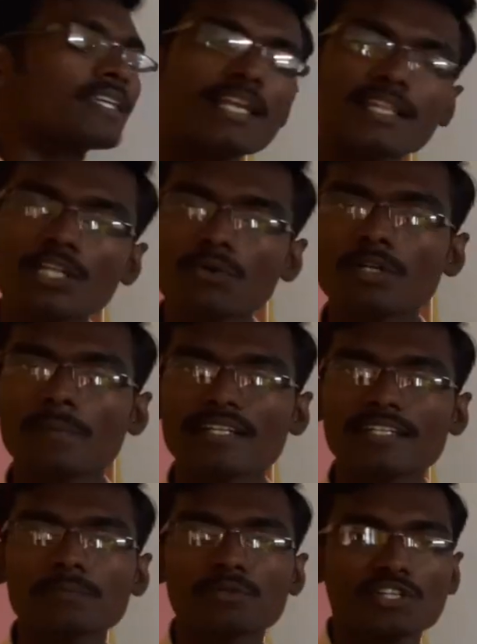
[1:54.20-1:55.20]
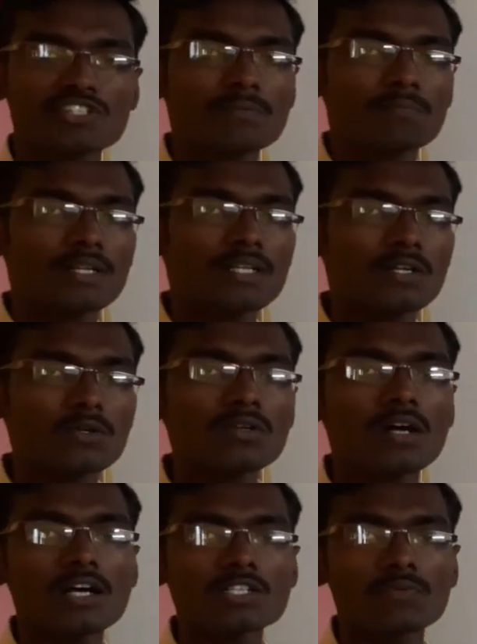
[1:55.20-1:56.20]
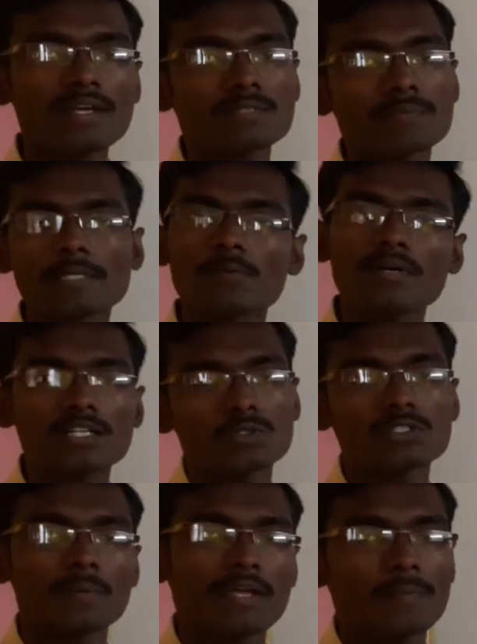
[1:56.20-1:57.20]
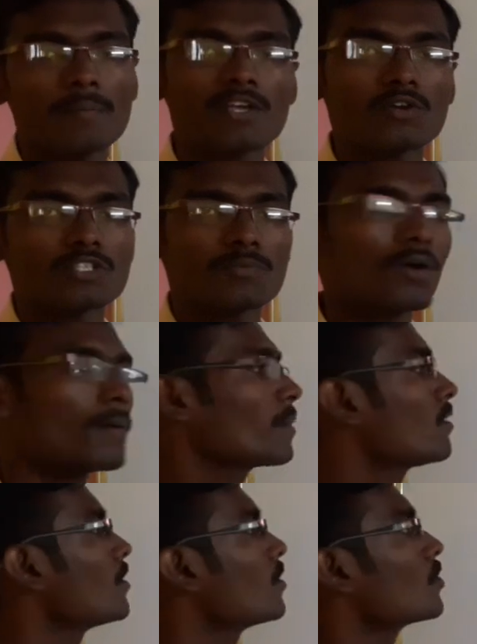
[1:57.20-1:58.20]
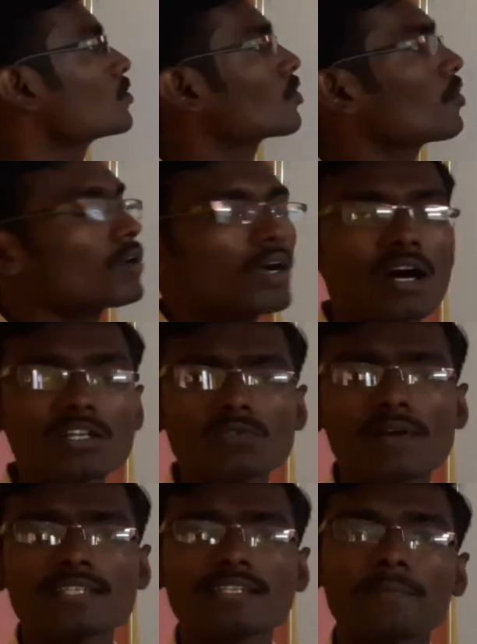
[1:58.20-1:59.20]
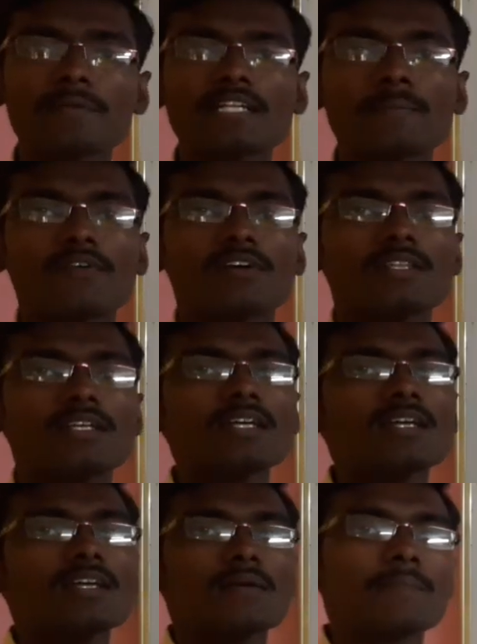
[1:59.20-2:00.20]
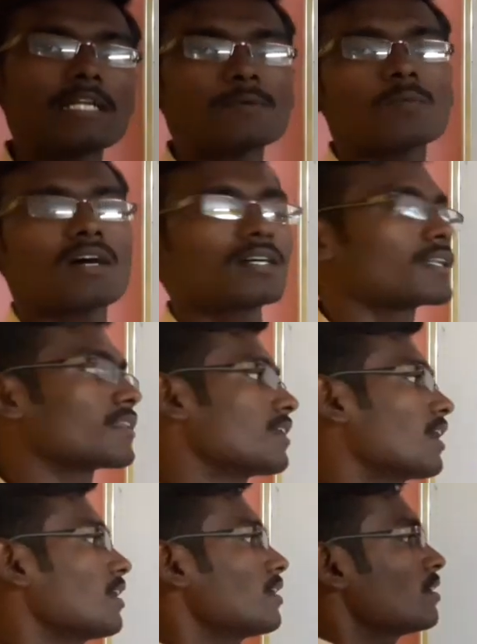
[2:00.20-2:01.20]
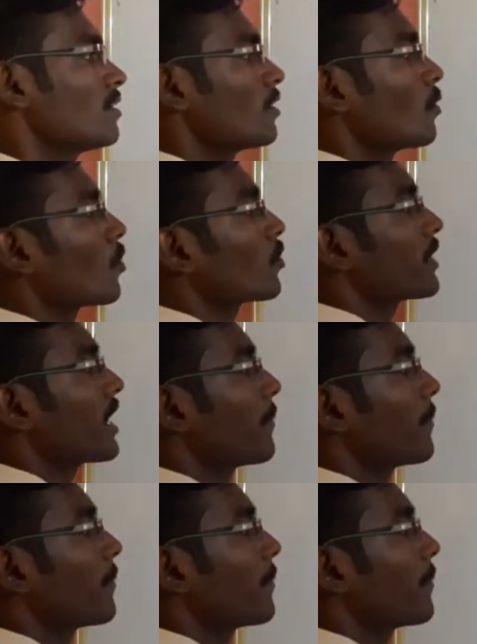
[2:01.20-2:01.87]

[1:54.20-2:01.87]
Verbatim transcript: எந்த ஒரு மெட்டீரியல் ப்ரொடக்ஷன் பண்ணாலும் காஸ்ட் வைஸ் மினிமமாக இருக்கணும்னு நம்ம எப்பவுமே யோசிப்போம் ஸோ காஸ்ட் வைஸ் எப்படி நம்ம வந்து மினிமம் ஆக்குறதுனா உங்களுடைய